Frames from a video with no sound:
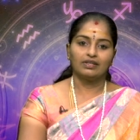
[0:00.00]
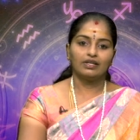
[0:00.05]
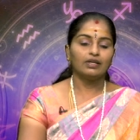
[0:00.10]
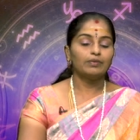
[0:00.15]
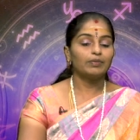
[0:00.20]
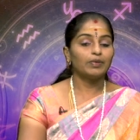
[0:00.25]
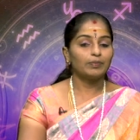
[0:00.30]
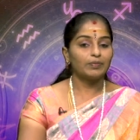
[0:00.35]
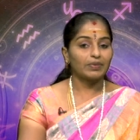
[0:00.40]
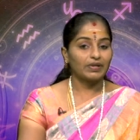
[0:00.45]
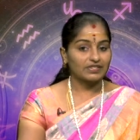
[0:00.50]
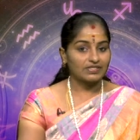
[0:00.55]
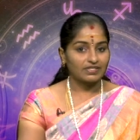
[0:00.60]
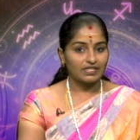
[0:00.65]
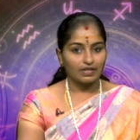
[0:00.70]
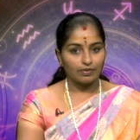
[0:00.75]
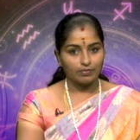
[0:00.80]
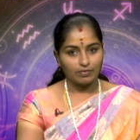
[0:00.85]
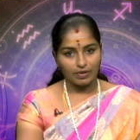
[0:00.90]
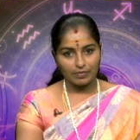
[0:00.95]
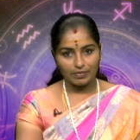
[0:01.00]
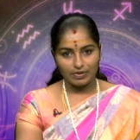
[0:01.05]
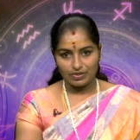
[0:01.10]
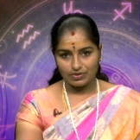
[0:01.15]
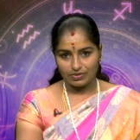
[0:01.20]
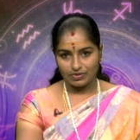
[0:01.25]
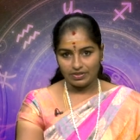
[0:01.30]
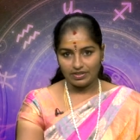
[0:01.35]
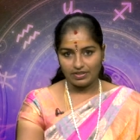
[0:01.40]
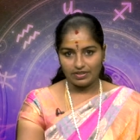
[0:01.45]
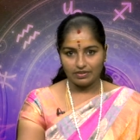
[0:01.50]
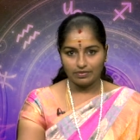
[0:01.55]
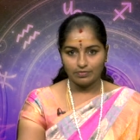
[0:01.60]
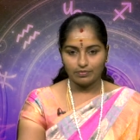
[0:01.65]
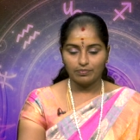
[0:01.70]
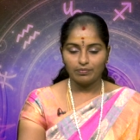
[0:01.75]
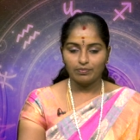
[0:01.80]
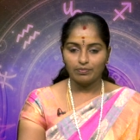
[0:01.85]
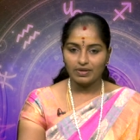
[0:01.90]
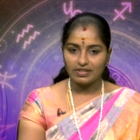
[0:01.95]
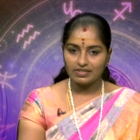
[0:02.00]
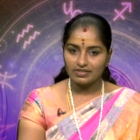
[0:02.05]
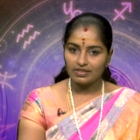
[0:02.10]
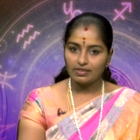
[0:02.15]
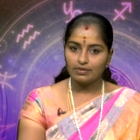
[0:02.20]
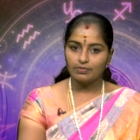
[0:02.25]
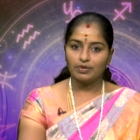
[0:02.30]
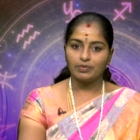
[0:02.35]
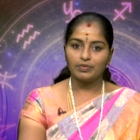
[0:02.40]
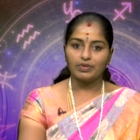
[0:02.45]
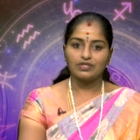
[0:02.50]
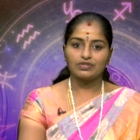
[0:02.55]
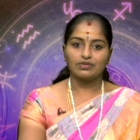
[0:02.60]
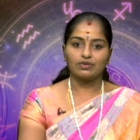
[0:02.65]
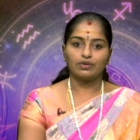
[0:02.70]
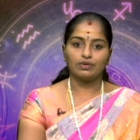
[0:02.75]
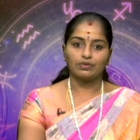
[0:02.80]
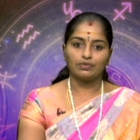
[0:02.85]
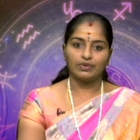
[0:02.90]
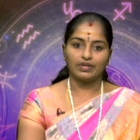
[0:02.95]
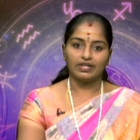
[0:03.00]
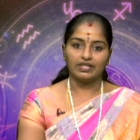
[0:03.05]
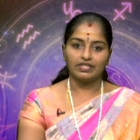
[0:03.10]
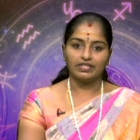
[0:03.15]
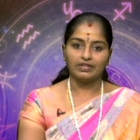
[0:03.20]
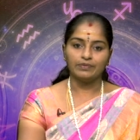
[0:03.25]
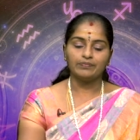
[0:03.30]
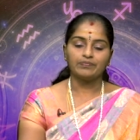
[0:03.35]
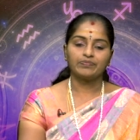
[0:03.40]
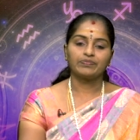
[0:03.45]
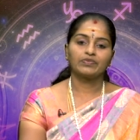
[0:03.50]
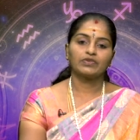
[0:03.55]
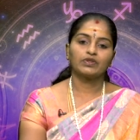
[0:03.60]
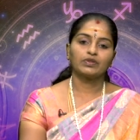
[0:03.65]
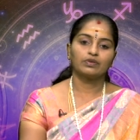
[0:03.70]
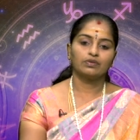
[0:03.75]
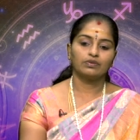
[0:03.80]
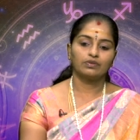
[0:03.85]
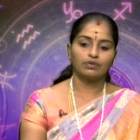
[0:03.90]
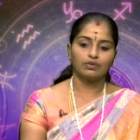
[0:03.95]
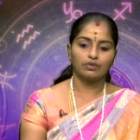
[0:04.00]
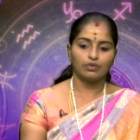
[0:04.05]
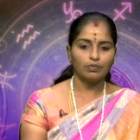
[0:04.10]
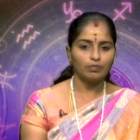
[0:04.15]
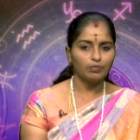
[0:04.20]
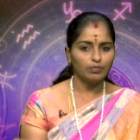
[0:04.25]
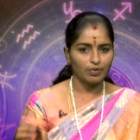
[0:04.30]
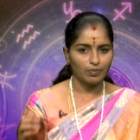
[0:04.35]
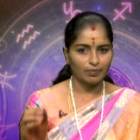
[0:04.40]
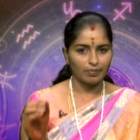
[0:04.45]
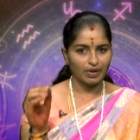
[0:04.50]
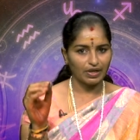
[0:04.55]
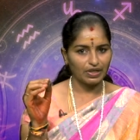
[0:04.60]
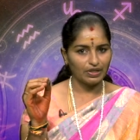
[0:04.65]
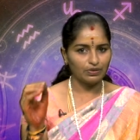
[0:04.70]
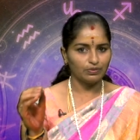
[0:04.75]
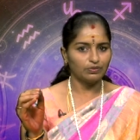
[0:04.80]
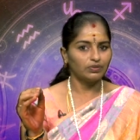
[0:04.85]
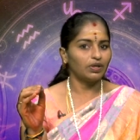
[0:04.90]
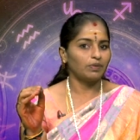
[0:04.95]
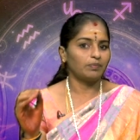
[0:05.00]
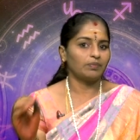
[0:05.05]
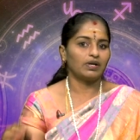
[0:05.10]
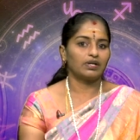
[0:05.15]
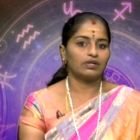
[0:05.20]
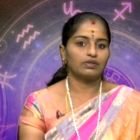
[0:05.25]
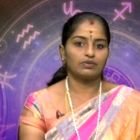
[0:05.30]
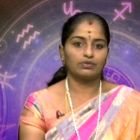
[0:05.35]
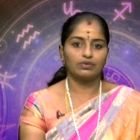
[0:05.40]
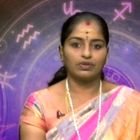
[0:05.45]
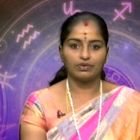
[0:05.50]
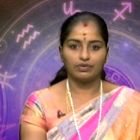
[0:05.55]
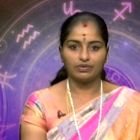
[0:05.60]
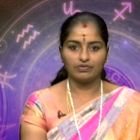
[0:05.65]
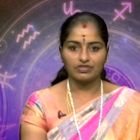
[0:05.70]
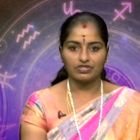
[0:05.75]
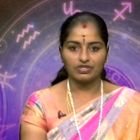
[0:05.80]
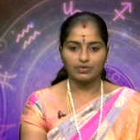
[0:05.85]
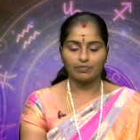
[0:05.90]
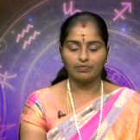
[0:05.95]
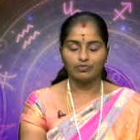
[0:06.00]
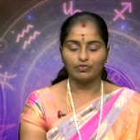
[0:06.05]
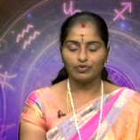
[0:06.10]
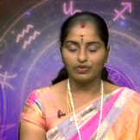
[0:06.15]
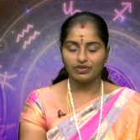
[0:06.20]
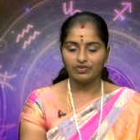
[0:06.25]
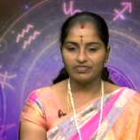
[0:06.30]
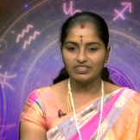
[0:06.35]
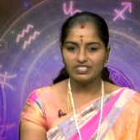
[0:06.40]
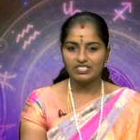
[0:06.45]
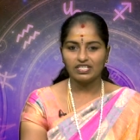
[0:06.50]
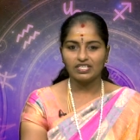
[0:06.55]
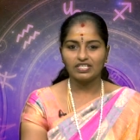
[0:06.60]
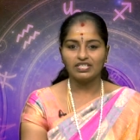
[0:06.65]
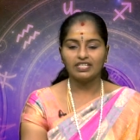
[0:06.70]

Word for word: இப்போ பிரசனம் அப்படின்னு சொல்லிட்டு இருந்தோம் பிரசனம் அப்படின்னு சொல்லக்கூடியது ரொம்ப மைனூட்டாக பார்க்கக்கூடிய ஒரு விஷயம் ஒரு விஷயம்